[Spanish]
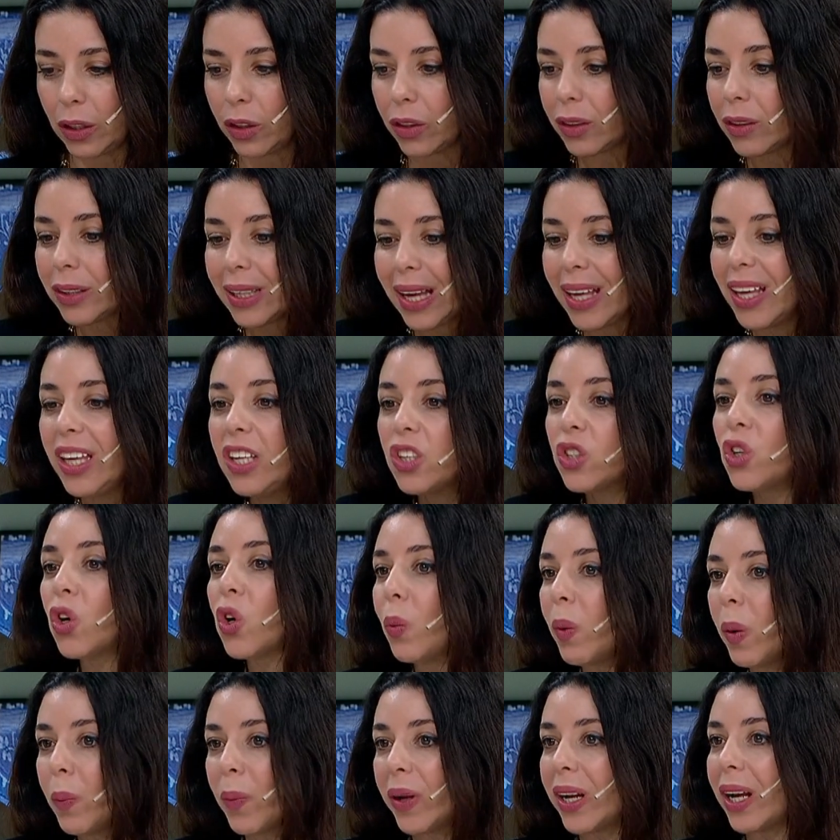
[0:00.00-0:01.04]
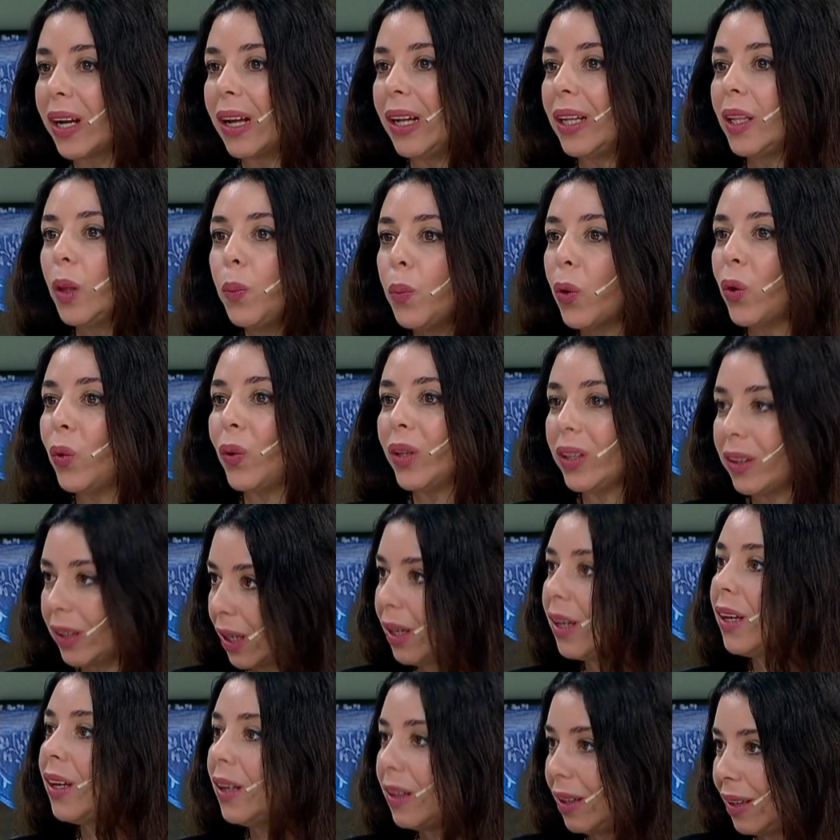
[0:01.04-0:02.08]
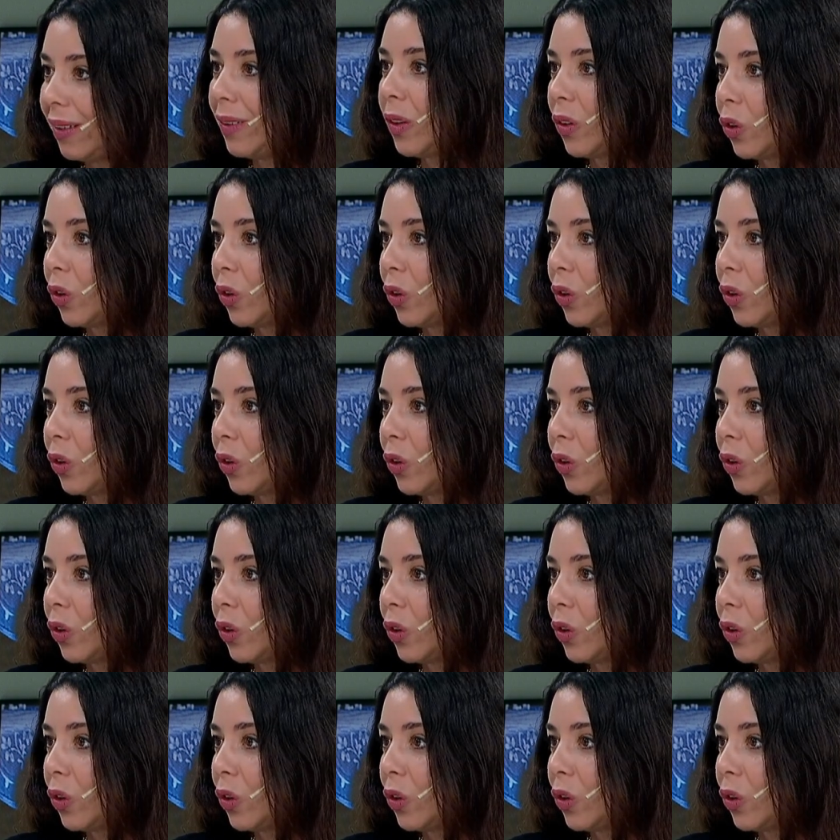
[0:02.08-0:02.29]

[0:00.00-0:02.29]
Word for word: ¿qué hizo como para que el tipo no esté?